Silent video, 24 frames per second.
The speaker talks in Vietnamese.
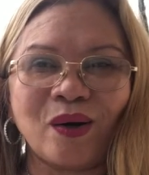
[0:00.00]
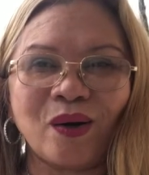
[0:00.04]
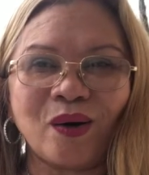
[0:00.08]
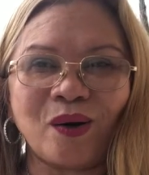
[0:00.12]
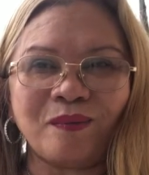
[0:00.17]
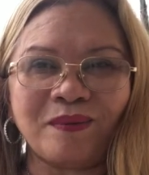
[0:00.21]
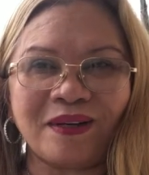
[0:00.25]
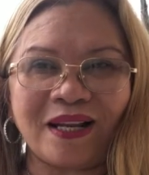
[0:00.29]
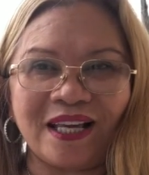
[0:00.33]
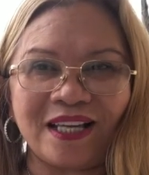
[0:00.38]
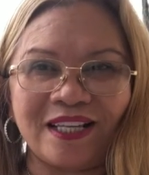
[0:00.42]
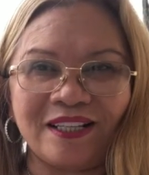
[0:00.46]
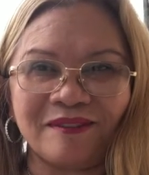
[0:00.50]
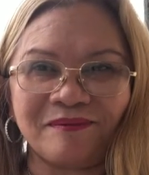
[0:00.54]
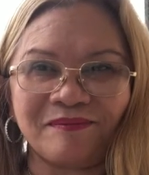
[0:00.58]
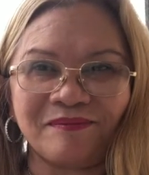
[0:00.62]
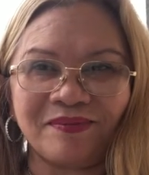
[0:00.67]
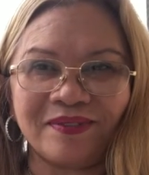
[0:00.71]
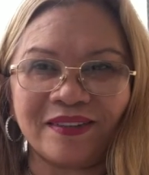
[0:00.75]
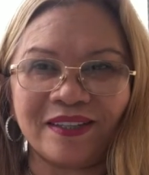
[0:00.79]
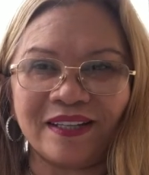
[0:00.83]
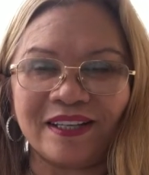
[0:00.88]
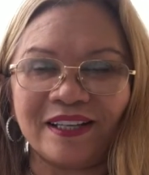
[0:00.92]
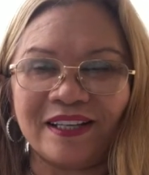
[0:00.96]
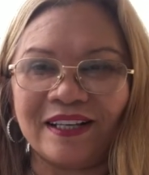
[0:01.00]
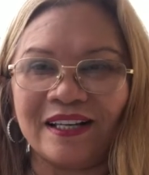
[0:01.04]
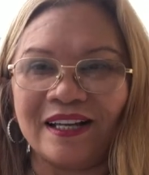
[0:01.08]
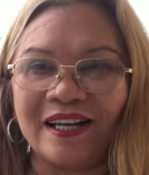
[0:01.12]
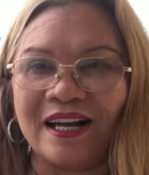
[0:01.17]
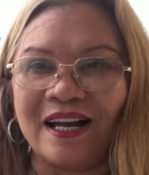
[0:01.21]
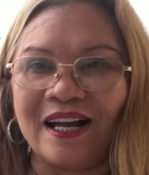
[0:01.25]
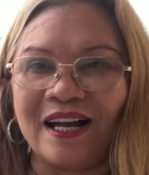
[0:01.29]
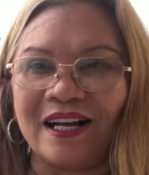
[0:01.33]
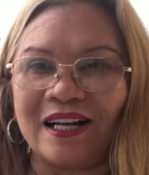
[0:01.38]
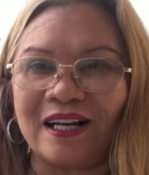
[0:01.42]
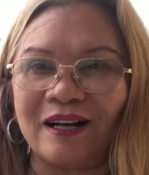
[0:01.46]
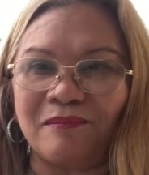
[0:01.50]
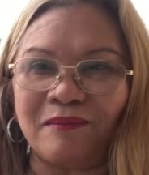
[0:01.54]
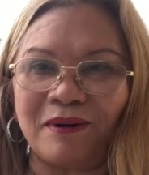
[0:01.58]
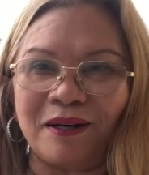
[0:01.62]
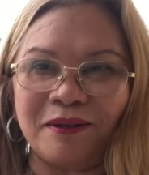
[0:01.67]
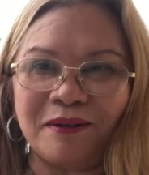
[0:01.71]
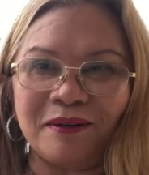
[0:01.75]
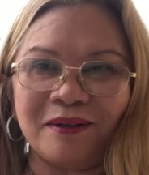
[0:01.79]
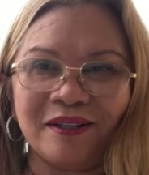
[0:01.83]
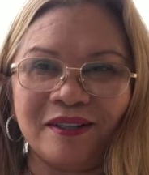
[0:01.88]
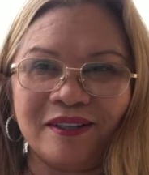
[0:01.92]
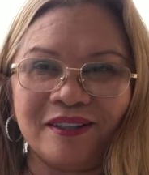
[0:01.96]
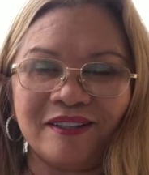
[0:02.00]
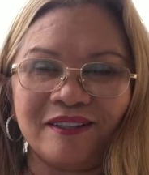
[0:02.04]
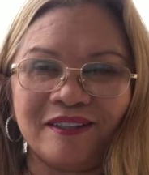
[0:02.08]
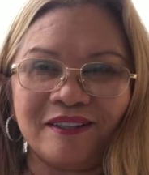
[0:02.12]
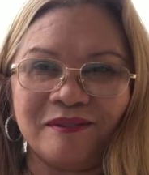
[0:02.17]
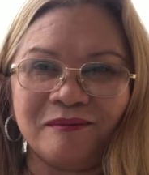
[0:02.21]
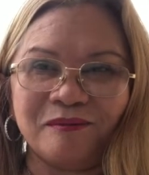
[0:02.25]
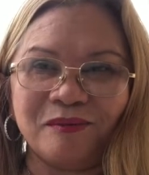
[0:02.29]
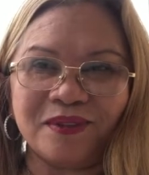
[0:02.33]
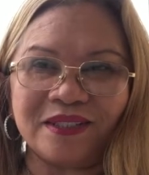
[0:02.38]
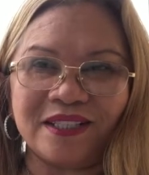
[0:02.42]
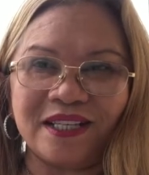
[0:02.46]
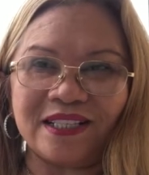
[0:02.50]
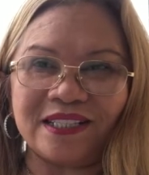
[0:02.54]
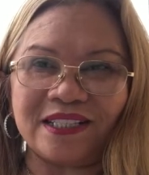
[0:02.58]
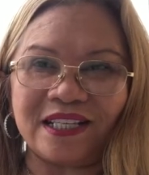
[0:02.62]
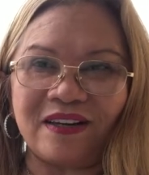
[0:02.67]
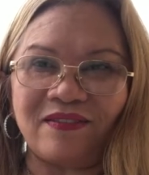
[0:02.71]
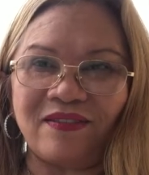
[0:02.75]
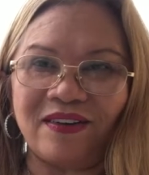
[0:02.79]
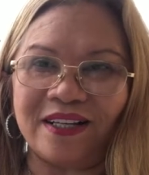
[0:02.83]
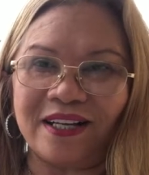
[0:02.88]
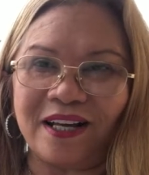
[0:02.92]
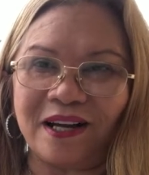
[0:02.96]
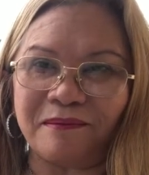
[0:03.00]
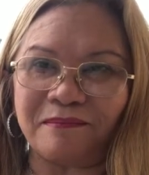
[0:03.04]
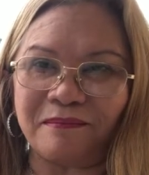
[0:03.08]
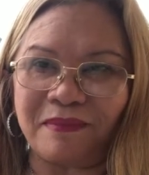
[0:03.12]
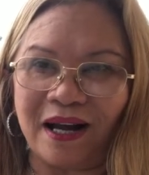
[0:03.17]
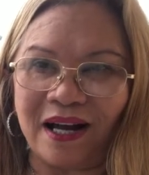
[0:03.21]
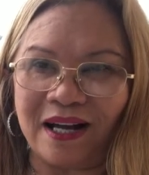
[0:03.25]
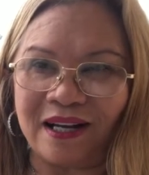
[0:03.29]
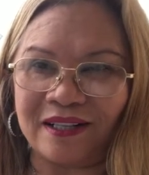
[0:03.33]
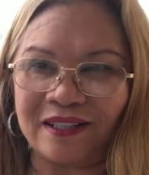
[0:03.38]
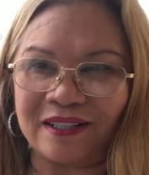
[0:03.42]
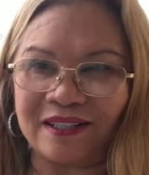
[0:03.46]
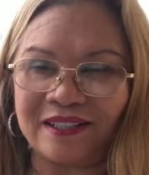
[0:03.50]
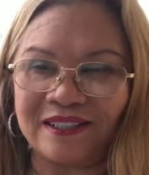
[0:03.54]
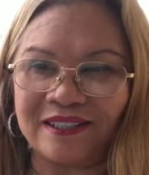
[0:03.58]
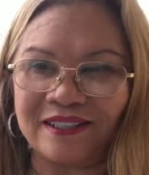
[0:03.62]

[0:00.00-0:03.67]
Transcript: Hôm nay Ngọc Ánh muốn chia sẻ với các bạn